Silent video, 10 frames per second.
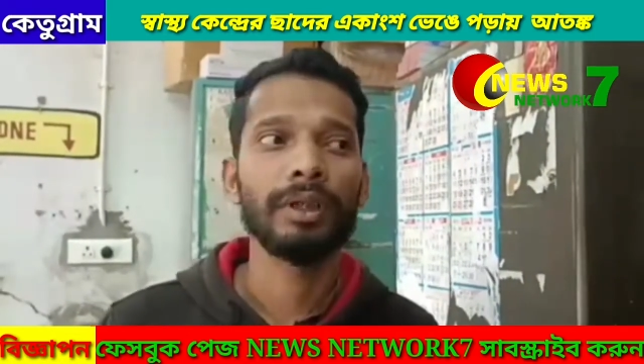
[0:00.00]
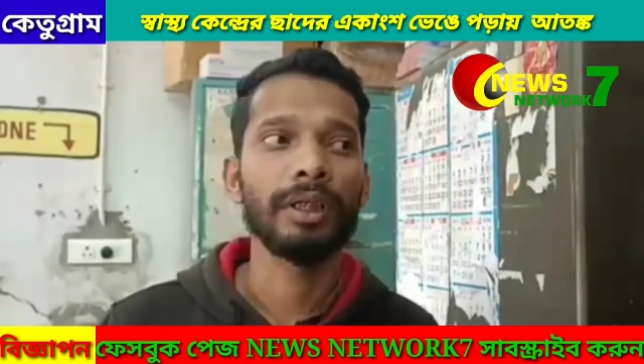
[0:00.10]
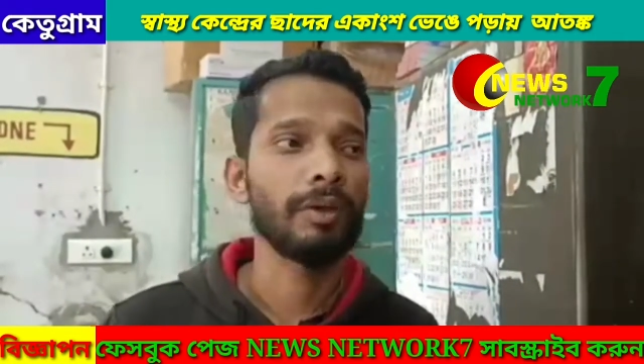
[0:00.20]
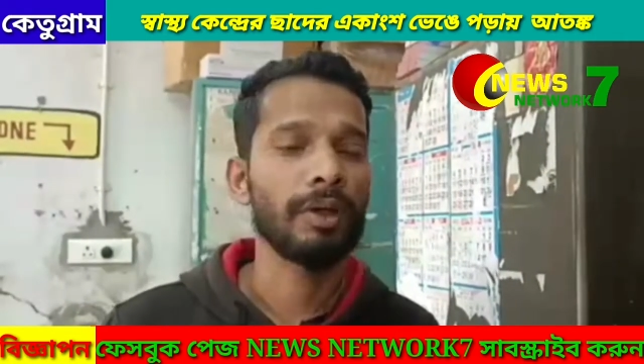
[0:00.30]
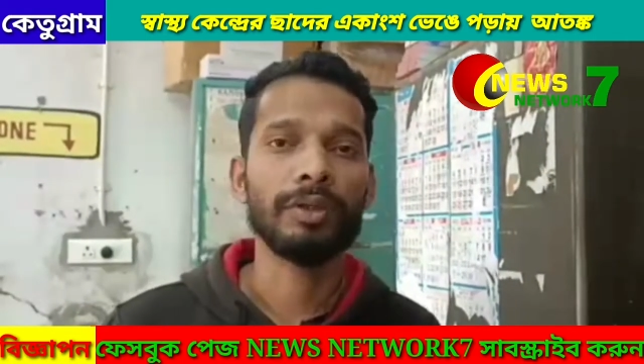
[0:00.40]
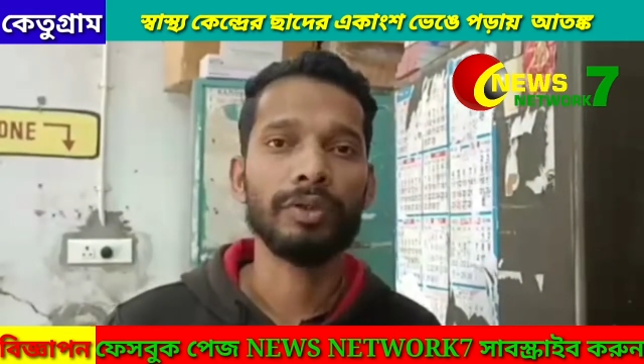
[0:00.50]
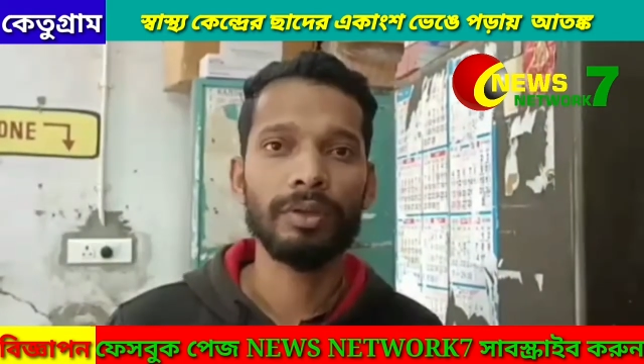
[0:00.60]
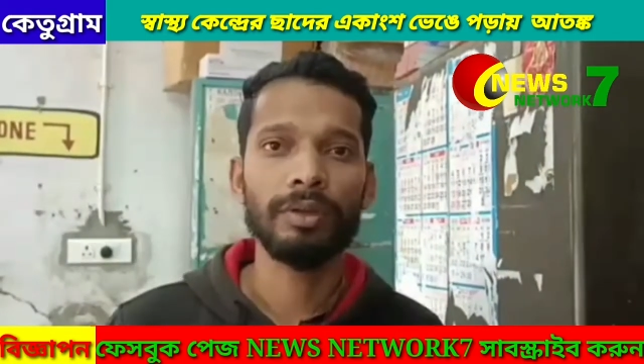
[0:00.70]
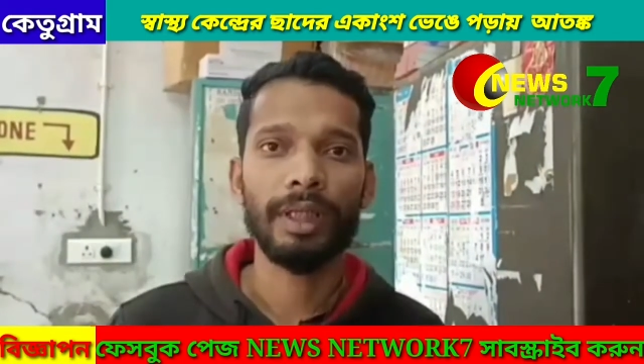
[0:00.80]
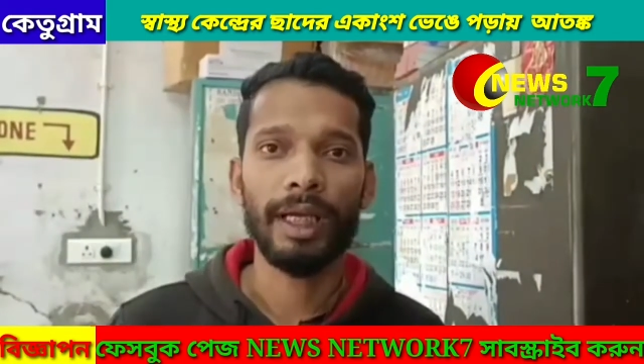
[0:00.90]
ঠিক করার
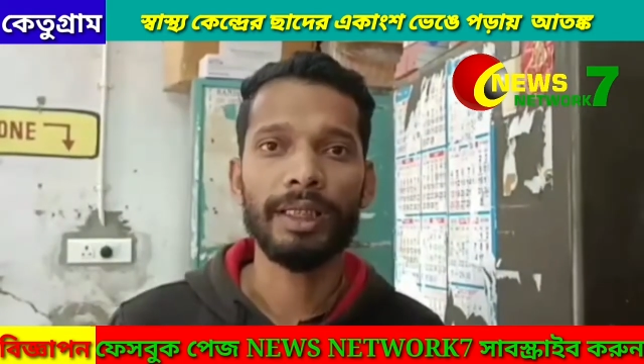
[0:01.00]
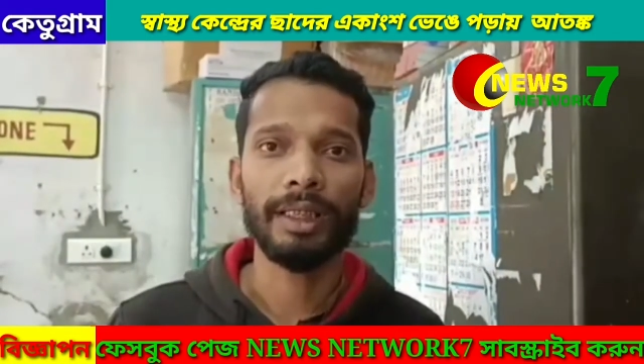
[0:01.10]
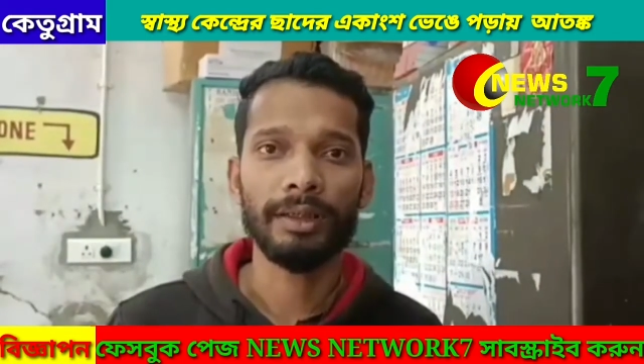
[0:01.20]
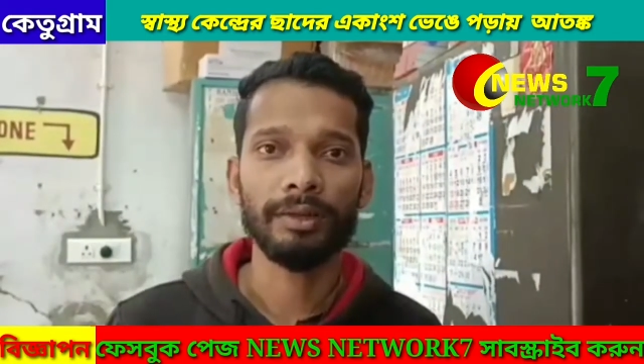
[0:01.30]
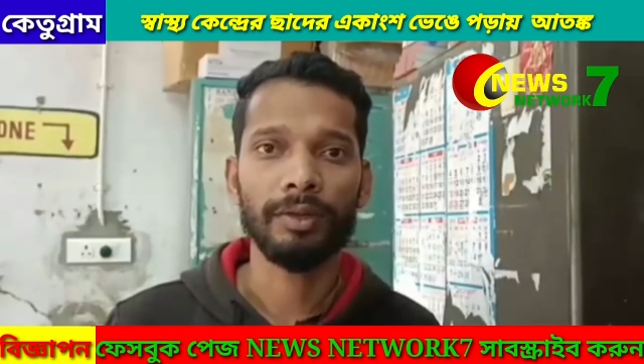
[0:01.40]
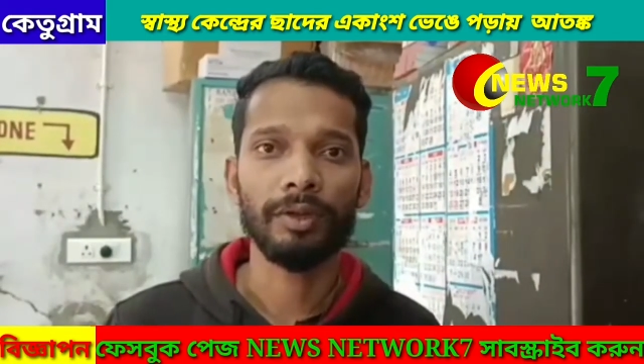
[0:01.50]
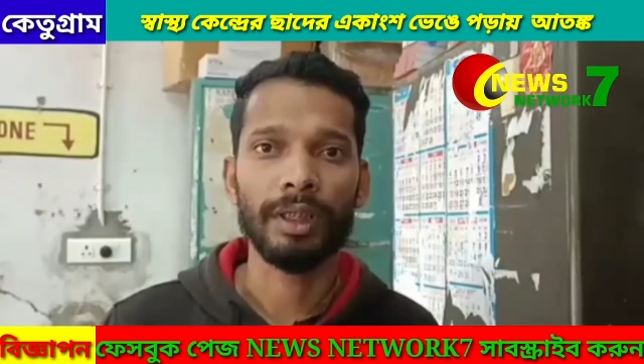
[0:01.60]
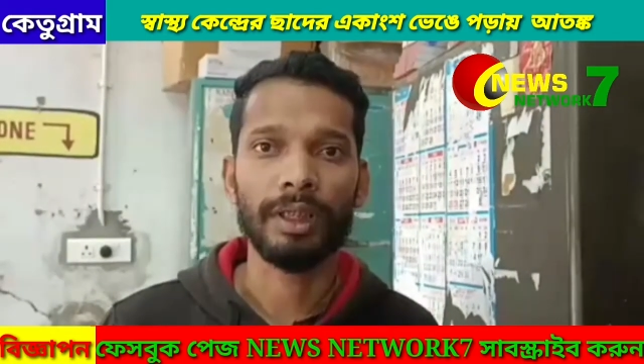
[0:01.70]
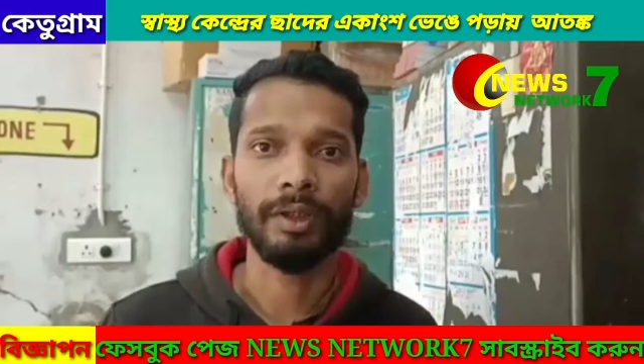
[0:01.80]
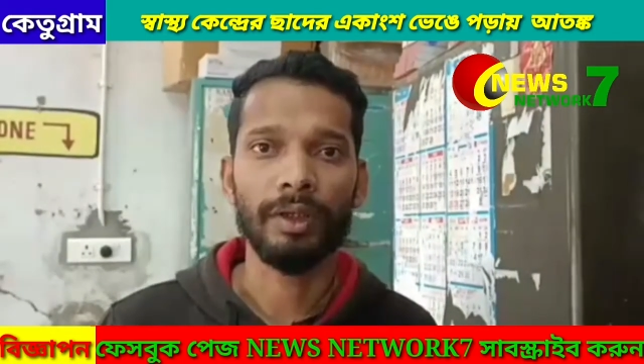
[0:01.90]
জন্য দেখা যাক
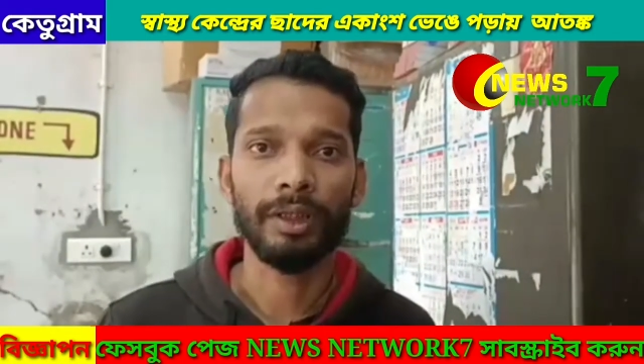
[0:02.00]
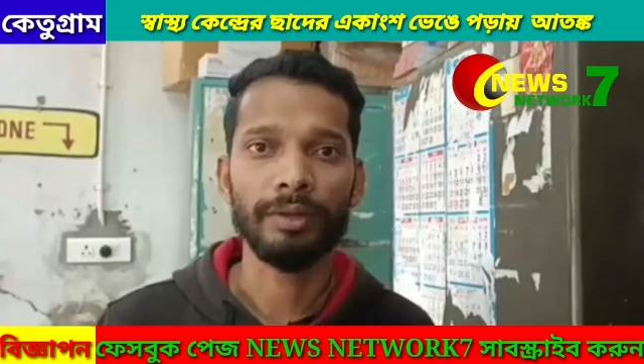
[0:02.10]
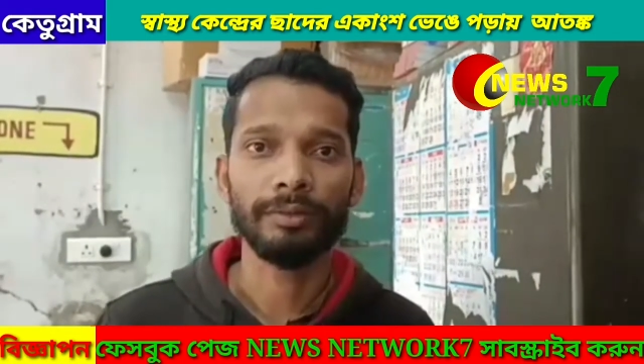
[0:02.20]
কতটা কী হয়